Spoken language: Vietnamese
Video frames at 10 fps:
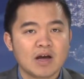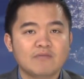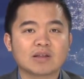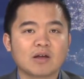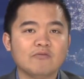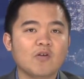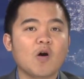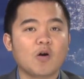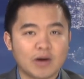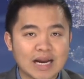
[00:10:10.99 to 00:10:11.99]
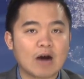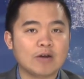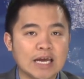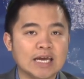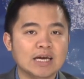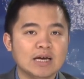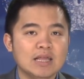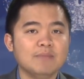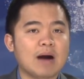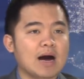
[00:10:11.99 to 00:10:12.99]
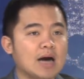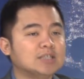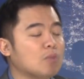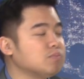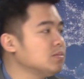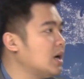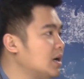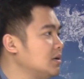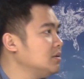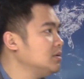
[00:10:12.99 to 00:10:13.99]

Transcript: và thành phố Orange County nhưng mà ở trong à,